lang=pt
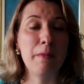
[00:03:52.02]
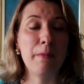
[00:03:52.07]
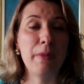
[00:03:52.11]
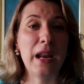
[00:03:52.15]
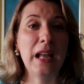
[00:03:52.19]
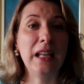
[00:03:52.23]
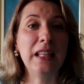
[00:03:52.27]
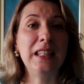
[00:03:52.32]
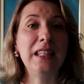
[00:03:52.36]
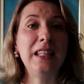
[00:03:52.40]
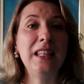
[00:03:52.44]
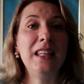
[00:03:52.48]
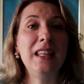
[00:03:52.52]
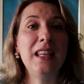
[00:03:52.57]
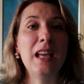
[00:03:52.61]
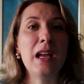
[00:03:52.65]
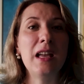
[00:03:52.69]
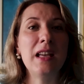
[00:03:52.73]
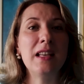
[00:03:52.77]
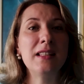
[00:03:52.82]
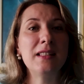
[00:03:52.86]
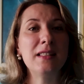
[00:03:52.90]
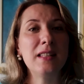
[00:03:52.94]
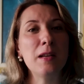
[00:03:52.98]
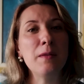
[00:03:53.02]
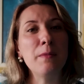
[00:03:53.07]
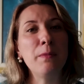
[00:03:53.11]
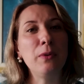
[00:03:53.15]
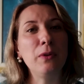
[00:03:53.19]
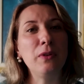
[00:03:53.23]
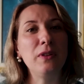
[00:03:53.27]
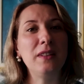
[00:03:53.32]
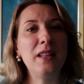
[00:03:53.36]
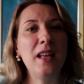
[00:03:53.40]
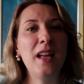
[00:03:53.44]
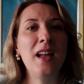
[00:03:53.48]
para que, a
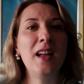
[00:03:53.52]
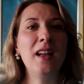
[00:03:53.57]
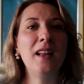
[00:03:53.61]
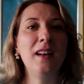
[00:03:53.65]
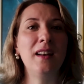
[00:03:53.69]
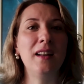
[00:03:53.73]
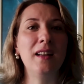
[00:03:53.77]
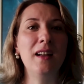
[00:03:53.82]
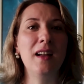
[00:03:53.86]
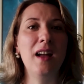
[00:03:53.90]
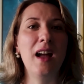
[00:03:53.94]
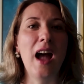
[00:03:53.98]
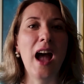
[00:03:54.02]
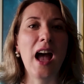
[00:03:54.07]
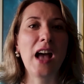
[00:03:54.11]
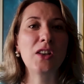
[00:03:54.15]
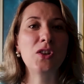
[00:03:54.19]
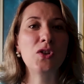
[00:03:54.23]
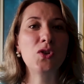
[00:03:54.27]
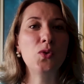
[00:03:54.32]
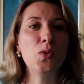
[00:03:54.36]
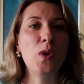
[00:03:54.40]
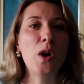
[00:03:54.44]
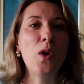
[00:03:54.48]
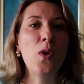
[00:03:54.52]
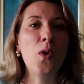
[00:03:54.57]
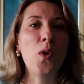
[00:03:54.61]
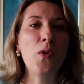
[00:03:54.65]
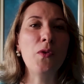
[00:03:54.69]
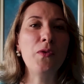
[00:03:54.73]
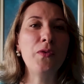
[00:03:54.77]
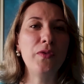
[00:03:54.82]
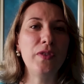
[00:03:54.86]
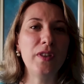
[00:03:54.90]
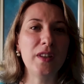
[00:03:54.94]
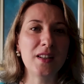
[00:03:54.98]
exemplo dela, a sua
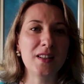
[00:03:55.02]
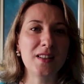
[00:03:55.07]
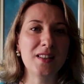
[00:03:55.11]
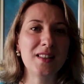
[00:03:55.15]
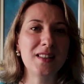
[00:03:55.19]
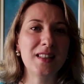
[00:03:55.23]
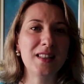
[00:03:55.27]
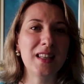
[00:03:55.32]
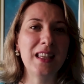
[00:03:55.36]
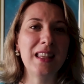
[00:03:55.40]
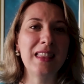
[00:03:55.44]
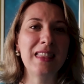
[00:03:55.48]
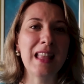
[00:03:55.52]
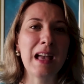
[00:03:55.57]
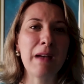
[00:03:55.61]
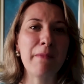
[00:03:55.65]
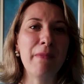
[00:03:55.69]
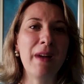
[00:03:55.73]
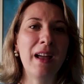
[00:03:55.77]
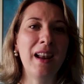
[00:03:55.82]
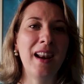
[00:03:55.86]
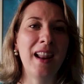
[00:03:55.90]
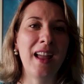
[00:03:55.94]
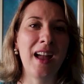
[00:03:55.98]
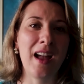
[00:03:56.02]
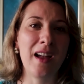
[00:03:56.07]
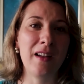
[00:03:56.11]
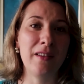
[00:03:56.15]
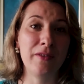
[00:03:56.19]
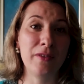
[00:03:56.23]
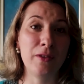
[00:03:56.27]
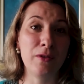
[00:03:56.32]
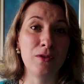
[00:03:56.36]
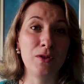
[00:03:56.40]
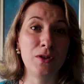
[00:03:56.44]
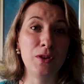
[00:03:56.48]
confiança
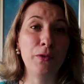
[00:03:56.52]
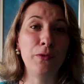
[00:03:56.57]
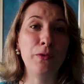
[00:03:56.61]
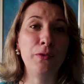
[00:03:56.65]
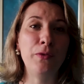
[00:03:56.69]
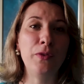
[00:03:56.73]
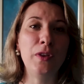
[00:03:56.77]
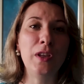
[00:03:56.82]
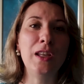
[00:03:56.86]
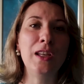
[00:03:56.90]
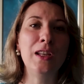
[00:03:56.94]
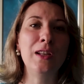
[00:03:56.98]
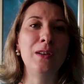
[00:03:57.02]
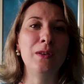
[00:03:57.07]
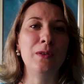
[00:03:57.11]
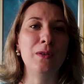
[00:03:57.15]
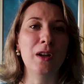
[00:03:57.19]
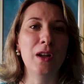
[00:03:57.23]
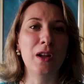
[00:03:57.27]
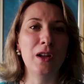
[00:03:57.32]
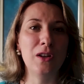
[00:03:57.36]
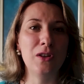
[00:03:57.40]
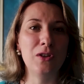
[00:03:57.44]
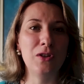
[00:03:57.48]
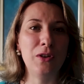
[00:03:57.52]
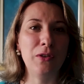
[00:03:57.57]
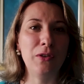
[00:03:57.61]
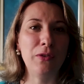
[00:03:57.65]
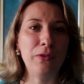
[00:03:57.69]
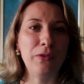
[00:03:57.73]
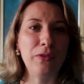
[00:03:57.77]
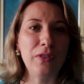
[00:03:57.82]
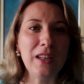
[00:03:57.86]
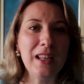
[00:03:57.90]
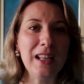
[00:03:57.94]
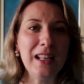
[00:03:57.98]
inabalável de filho, de
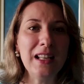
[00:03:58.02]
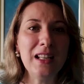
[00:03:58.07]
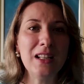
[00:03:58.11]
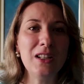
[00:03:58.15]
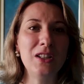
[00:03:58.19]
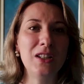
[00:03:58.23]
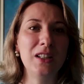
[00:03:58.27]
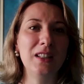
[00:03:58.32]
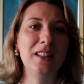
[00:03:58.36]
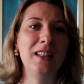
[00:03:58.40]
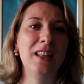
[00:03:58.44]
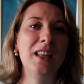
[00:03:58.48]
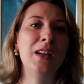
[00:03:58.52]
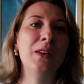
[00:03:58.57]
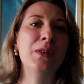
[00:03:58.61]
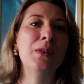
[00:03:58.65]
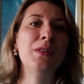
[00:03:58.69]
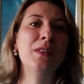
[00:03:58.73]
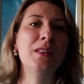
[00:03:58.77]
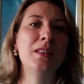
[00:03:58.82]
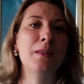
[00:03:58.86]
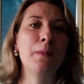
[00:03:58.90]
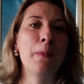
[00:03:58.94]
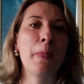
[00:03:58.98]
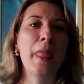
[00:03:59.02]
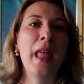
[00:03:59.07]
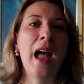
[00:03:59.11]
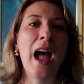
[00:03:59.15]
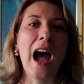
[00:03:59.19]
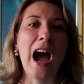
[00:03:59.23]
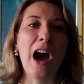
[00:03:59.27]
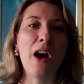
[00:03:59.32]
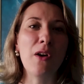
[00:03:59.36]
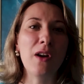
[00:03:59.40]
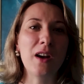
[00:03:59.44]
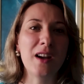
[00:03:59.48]
filha de Deus,
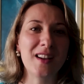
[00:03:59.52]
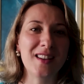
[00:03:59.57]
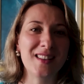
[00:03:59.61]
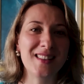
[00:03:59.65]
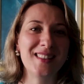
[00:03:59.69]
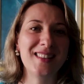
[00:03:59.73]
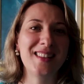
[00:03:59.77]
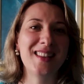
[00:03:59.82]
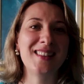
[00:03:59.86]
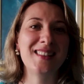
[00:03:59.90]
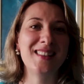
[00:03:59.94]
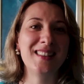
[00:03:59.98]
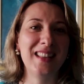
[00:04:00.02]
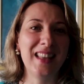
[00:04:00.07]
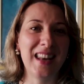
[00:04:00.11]
alcance as